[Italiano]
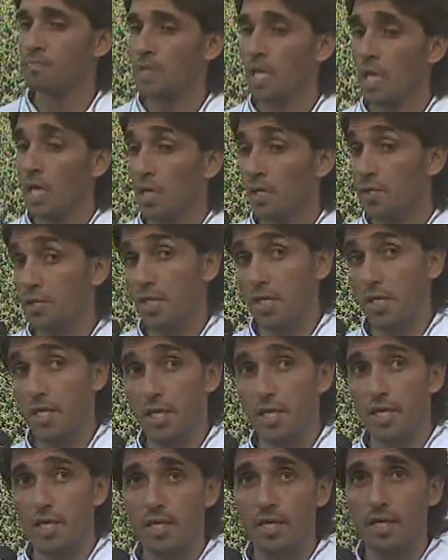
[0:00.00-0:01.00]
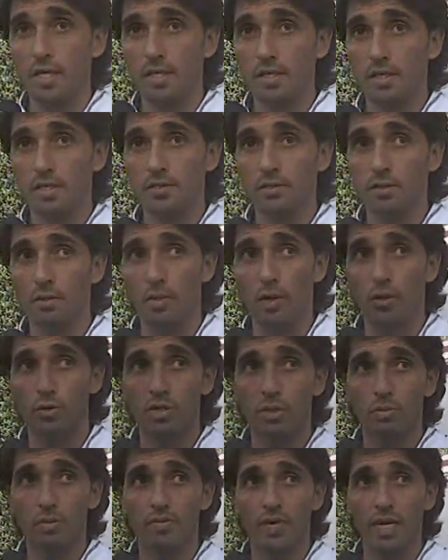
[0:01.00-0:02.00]
Sì, eh, insomma lo
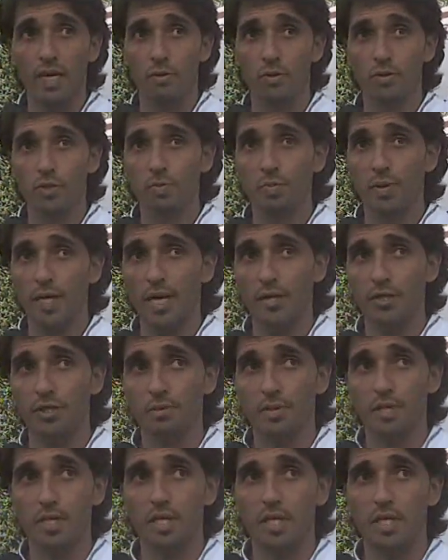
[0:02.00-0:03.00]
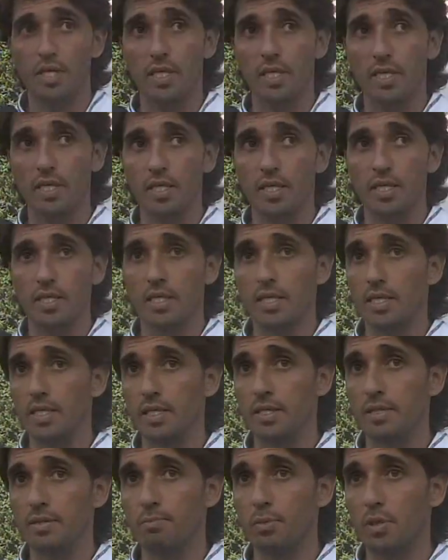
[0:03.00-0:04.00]
sapevamo, dispiace
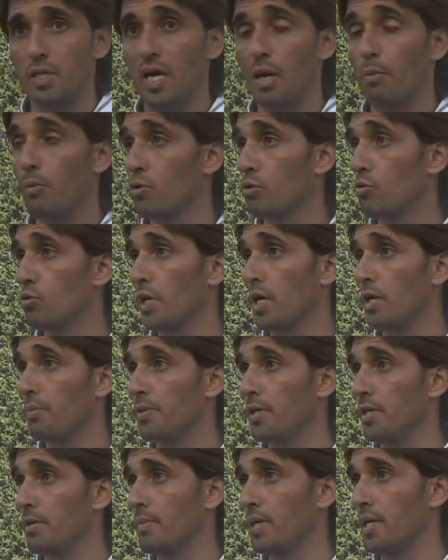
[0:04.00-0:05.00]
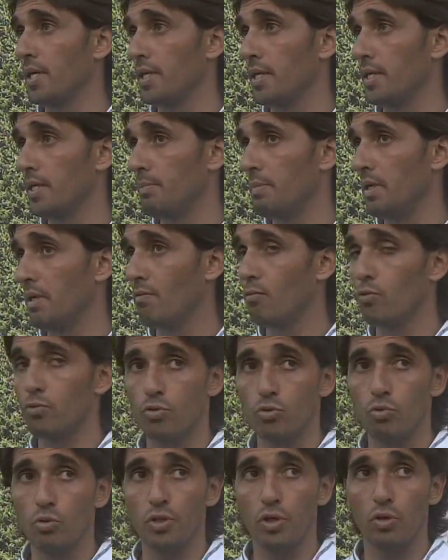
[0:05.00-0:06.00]
perché potevamo chiuderla prima e abbiamo avuto
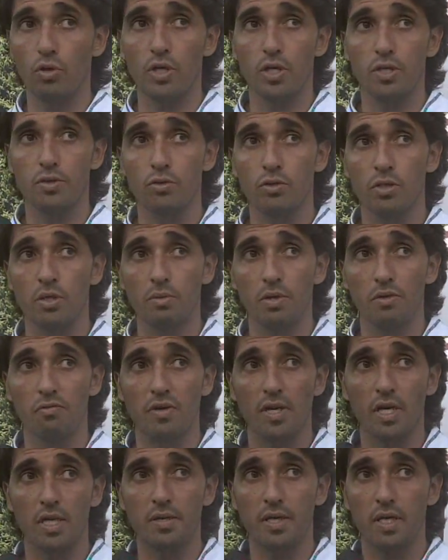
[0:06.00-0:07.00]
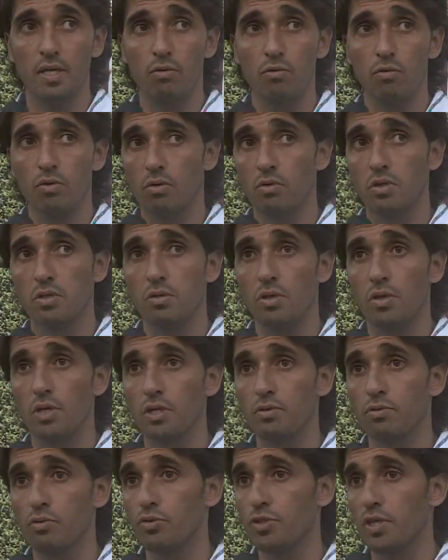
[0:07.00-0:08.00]
due o tre occasioni per fare il 3-1, questo non è
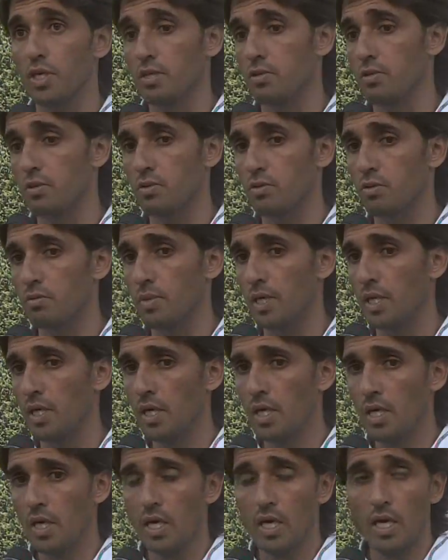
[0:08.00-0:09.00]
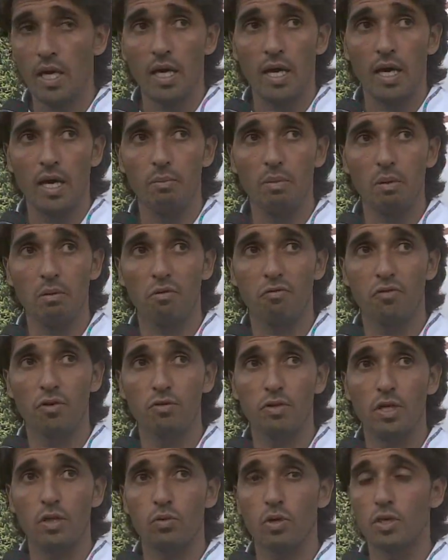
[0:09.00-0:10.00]
successo, insomma abbiamo
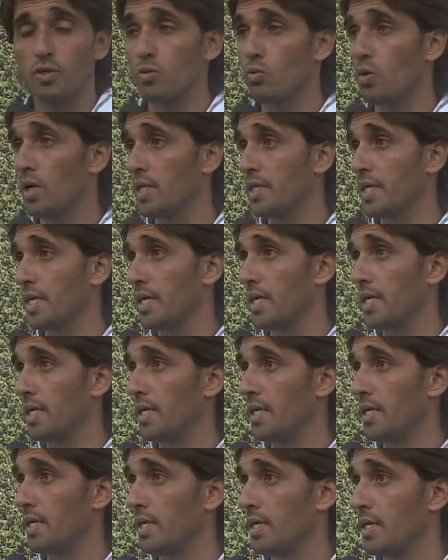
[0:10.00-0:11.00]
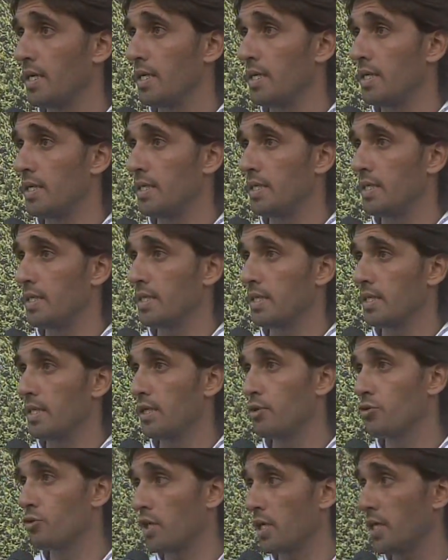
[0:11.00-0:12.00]
affrontato una squadra eh, che
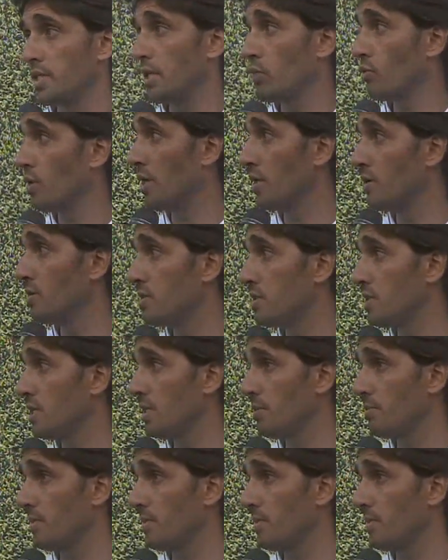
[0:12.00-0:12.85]
gioca da un anno insieme,